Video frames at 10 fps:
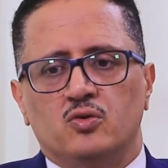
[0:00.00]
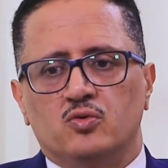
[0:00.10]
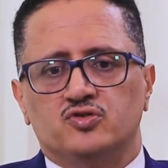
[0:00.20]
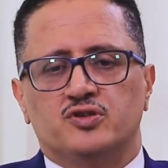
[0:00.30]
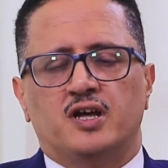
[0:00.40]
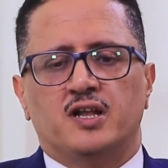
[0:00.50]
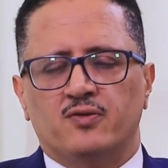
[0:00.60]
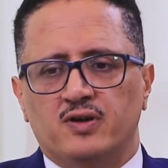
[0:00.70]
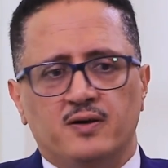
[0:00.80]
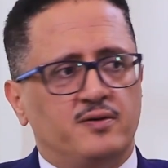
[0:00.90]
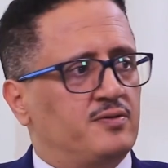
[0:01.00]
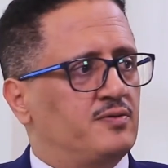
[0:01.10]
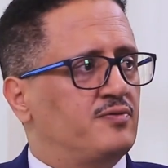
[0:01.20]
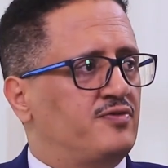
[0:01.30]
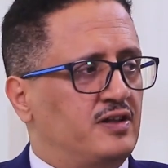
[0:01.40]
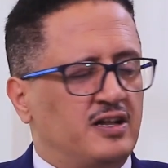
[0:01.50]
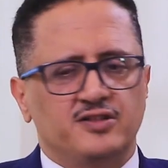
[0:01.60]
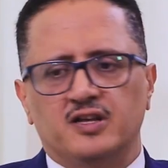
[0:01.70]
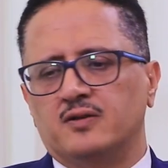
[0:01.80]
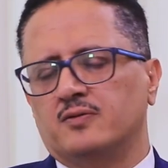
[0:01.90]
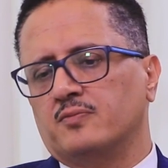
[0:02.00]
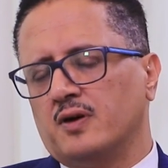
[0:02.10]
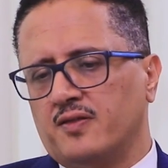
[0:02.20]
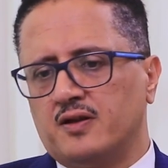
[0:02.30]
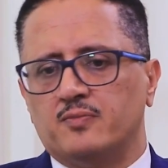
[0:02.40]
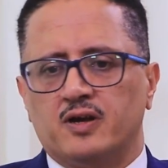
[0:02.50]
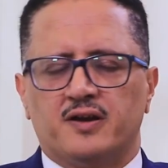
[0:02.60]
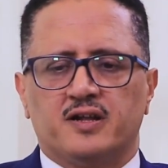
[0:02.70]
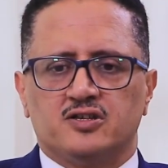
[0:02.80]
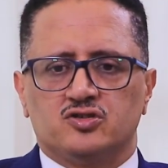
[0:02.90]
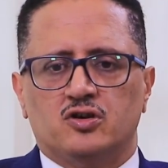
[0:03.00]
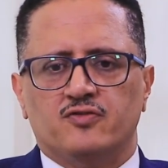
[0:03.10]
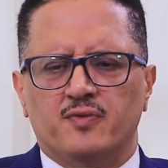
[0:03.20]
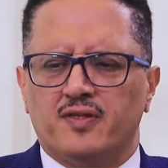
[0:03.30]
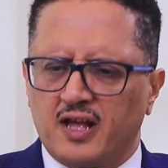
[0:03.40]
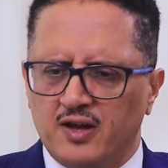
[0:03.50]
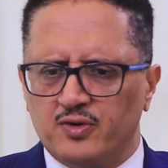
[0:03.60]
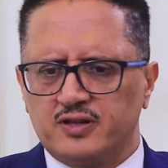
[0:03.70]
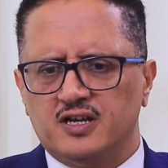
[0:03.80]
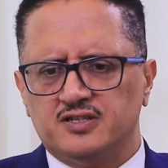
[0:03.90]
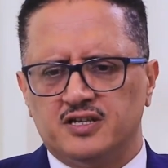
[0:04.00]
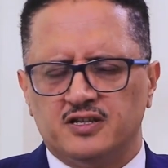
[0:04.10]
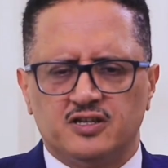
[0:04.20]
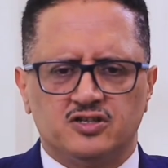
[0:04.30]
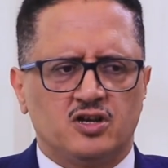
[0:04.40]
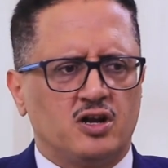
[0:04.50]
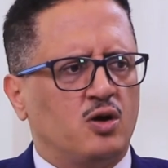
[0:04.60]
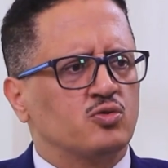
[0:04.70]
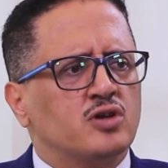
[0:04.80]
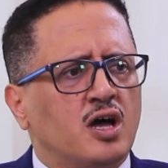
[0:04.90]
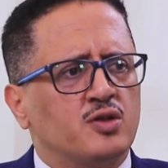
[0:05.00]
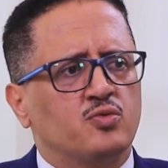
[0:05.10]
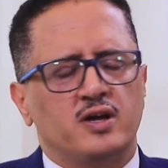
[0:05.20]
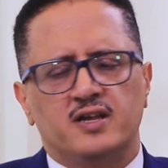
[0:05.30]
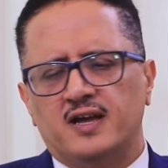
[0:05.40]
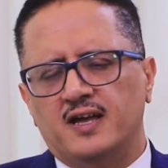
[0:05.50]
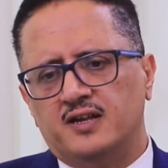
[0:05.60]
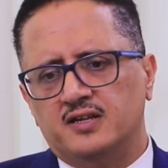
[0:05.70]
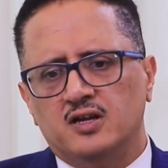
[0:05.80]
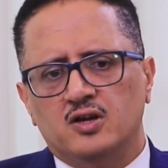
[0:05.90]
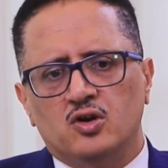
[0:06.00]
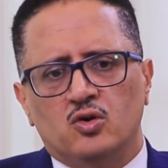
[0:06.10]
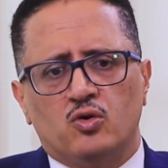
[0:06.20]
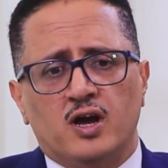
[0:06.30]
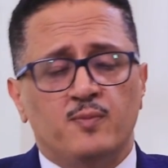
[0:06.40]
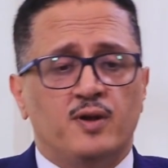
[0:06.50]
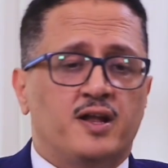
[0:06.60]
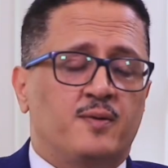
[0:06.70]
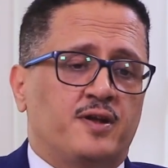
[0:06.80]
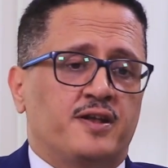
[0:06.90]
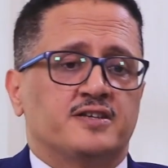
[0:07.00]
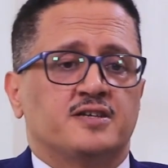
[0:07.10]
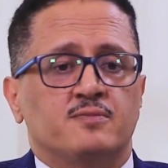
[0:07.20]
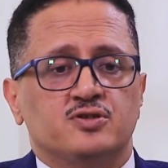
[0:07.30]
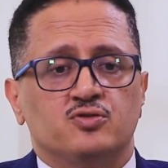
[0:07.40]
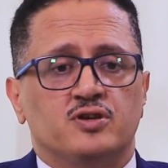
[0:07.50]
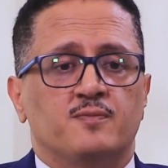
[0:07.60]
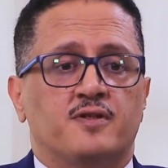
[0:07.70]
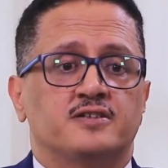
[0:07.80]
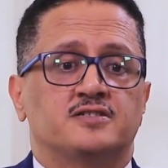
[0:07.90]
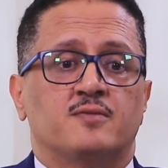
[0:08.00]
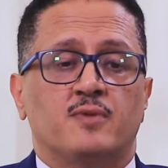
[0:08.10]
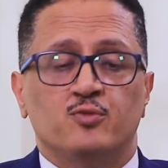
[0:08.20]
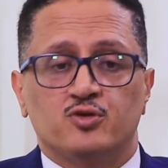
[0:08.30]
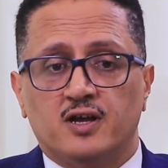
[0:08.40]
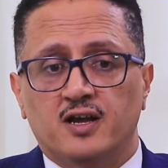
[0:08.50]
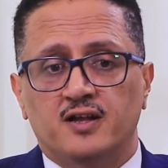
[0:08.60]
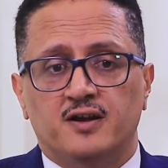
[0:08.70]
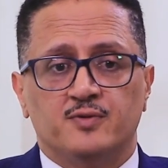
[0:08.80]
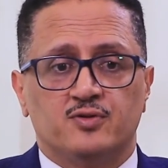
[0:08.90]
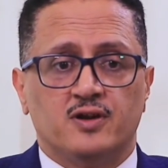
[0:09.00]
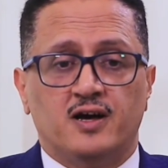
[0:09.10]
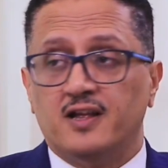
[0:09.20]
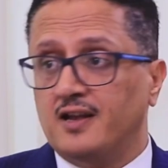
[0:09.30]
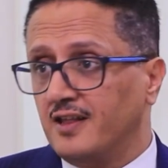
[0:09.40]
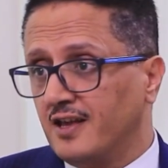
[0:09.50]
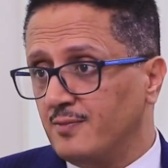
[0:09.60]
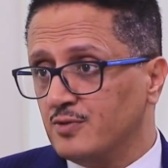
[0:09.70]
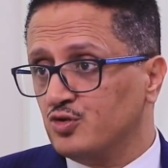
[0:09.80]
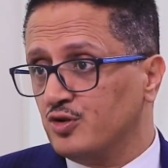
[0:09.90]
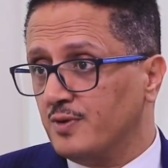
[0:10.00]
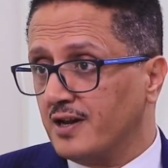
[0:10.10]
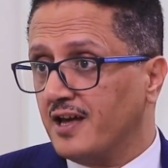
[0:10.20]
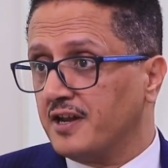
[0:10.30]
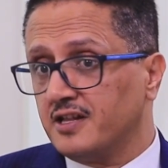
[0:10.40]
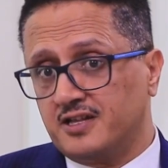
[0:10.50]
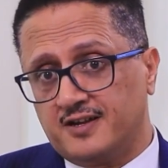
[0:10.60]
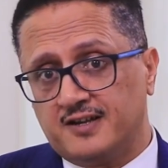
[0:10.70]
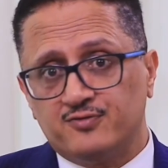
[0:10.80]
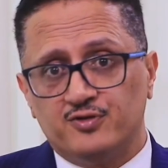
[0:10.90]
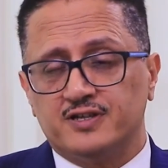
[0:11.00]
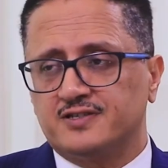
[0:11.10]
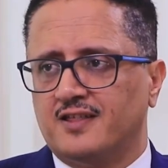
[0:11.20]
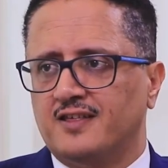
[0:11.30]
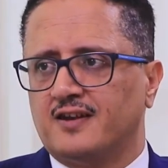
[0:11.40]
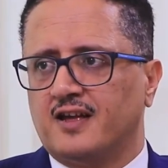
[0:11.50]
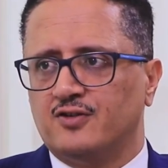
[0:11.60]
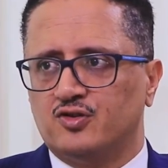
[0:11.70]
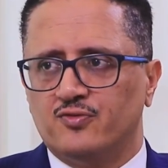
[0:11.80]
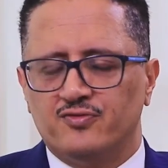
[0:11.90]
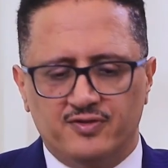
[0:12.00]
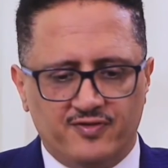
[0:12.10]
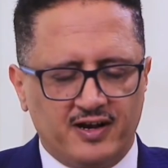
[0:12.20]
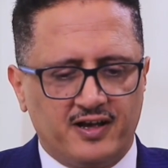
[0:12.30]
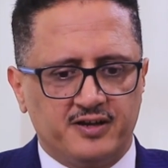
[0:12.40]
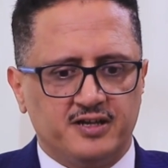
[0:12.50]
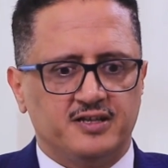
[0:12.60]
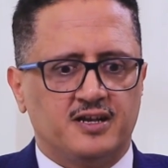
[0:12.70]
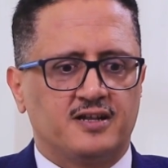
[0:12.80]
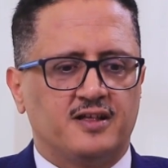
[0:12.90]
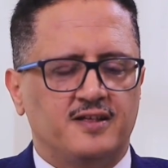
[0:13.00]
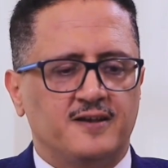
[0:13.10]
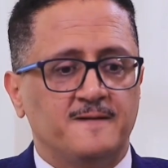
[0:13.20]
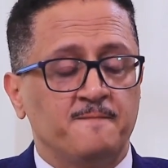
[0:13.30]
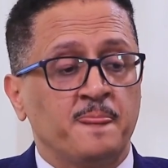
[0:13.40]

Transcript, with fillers: وزرنا احنا وياها في لندن بعض المقرات الصحف مثل كان وقتها جريده الشرق الاوسط وغيرها يعني وقابلنا من الناس المشهورين مثل الاستاذ محمود كحيل رحمه الله عليه اللي كان مشهور بالكاريكاتير يعرفون الناس كثير كان يكتب يفعل كاريكاتيرات كثيره